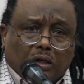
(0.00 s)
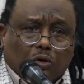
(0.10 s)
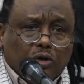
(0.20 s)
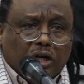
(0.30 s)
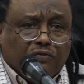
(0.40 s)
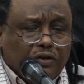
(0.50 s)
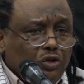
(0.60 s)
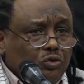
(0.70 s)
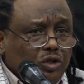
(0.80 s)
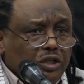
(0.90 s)
اقول لك
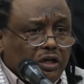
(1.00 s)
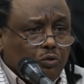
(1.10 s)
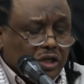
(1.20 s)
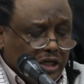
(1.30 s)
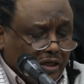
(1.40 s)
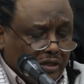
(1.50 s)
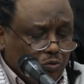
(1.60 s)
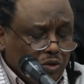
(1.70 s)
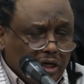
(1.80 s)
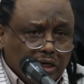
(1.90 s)
في انه انت لو رجعت
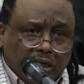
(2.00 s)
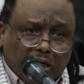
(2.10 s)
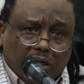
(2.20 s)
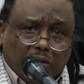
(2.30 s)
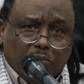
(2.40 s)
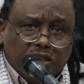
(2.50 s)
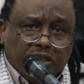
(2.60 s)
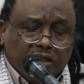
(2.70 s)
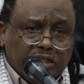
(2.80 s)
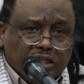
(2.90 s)
هنالك من
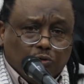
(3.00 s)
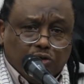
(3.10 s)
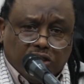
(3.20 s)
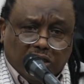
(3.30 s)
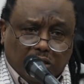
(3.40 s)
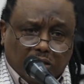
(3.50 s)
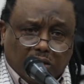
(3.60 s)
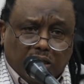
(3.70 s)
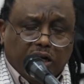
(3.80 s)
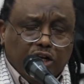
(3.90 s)
سنه 99
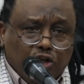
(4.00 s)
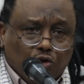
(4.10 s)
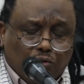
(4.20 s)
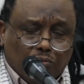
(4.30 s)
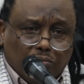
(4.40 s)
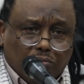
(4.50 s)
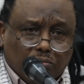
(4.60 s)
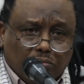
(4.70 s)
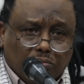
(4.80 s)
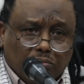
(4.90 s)
الى اليوم
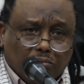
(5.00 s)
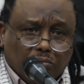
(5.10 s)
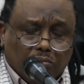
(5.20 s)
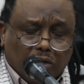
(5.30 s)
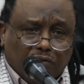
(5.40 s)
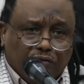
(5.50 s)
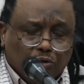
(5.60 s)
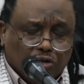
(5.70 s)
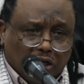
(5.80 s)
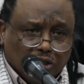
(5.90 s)

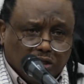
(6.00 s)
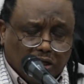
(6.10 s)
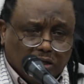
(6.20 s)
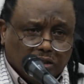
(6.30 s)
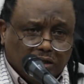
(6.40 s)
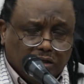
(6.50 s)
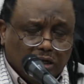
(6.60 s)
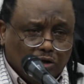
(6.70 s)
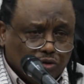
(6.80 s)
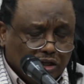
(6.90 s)
2012 اخر
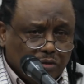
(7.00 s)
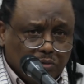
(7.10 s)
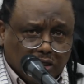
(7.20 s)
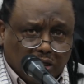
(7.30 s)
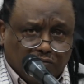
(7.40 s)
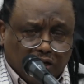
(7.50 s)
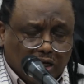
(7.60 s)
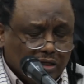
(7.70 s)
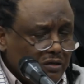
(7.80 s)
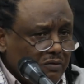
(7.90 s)
تقرير لانه التقرير بيطلع في
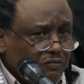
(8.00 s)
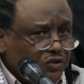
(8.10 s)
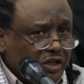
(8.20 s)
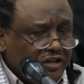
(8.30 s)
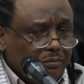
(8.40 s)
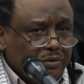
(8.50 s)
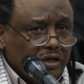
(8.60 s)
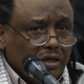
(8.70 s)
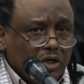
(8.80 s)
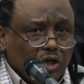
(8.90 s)
العاده في شهر
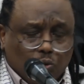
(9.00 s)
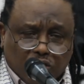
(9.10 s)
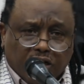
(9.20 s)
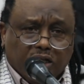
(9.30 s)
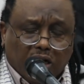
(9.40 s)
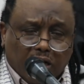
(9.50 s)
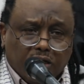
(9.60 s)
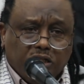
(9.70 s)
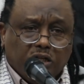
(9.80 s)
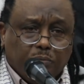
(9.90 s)
ابريل وزاره
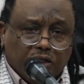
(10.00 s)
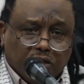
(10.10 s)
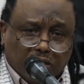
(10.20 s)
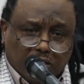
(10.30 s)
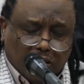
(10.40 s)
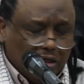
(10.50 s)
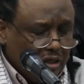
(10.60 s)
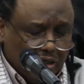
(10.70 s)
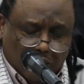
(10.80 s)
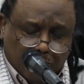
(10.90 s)
الخارجيه البريطانيه
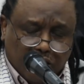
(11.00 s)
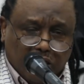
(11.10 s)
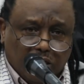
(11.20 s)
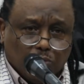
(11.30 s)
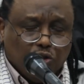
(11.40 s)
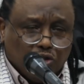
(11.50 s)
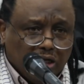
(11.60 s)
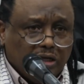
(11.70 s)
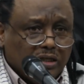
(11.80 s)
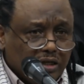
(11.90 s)
الامريكيه
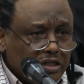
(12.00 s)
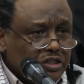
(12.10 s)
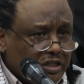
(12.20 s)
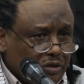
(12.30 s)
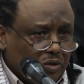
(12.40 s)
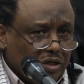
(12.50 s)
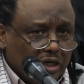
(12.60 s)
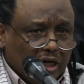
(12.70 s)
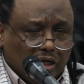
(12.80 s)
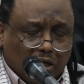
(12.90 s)
بتطلع تقرير سنوي
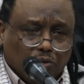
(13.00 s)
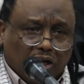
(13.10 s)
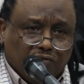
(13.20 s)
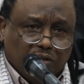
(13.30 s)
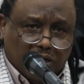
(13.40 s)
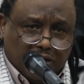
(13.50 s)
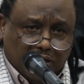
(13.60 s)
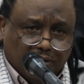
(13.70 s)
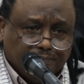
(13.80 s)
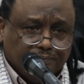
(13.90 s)
عن الاوضاع في
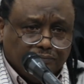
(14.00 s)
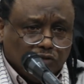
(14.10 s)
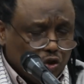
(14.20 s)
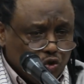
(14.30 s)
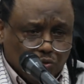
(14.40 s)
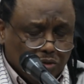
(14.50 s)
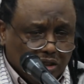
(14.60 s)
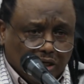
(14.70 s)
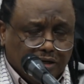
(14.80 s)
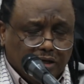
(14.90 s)
البحرين كجزء من
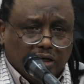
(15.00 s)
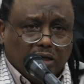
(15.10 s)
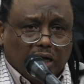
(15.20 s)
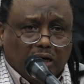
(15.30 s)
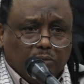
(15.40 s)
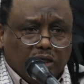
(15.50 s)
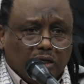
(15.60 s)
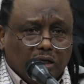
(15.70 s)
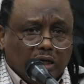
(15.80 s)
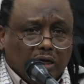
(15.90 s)
التقارير
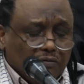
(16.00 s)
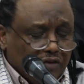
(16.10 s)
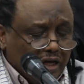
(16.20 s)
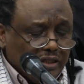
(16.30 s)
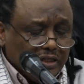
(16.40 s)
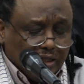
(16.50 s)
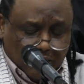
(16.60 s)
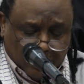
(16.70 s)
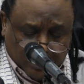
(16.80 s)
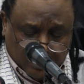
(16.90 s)
العالميه في هذه
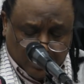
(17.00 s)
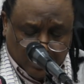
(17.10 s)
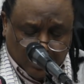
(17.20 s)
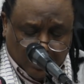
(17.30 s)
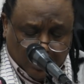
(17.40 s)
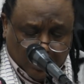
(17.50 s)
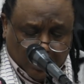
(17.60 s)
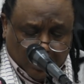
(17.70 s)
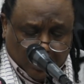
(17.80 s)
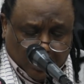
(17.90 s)
التقارير
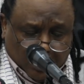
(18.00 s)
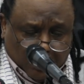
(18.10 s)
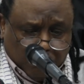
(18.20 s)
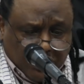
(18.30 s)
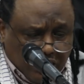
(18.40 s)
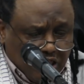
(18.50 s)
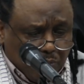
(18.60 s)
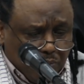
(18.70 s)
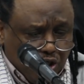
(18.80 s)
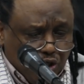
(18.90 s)

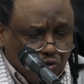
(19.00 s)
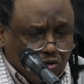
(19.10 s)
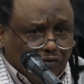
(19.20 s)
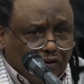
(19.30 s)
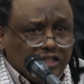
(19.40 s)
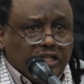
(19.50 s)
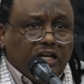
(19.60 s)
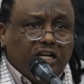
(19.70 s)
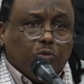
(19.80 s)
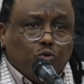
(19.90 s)
بتجد بان
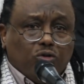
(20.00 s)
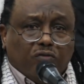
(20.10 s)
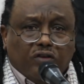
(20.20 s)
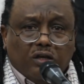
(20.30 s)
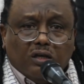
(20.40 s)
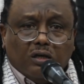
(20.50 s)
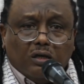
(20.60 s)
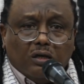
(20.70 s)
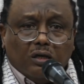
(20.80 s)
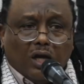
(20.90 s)
التفاصيل اللي موجوده فيه
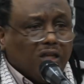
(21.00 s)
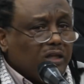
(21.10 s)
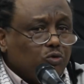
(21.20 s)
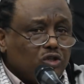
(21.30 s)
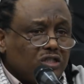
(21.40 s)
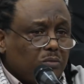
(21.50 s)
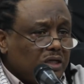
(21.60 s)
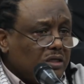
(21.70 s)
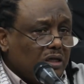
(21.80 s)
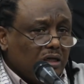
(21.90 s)
حتى
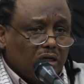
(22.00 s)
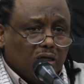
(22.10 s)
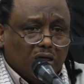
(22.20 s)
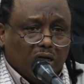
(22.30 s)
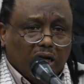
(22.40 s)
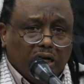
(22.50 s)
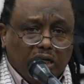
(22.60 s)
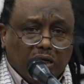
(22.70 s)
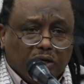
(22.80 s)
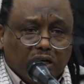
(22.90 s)
منظمات
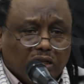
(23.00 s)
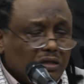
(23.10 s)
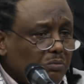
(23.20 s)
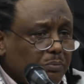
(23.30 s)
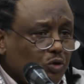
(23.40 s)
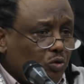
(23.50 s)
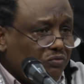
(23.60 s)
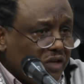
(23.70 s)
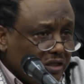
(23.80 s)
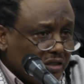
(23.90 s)
الاهليه مرات ما
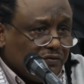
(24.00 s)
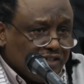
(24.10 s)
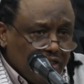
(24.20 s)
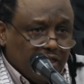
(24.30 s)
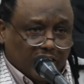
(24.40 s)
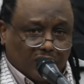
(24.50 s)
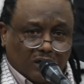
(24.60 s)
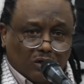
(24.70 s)
بتدخل في هذا التفصيل يعني